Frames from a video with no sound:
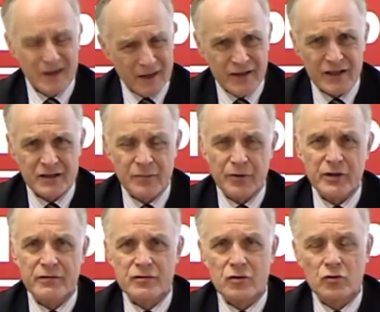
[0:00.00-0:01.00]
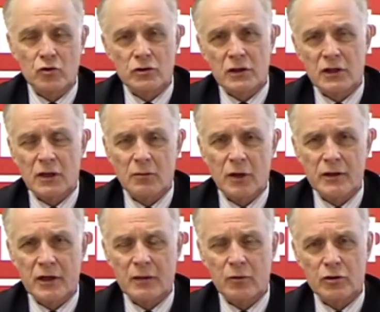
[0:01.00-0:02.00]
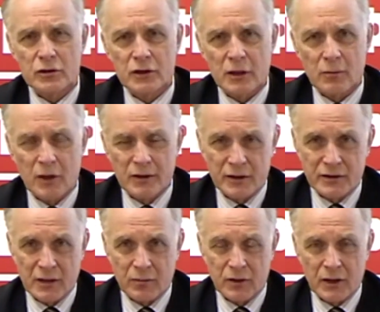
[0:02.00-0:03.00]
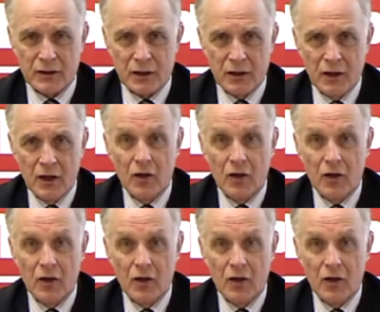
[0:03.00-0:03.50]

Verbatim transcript: Конечно, прежде всего нужна нормальная работа и нормальная зарплата.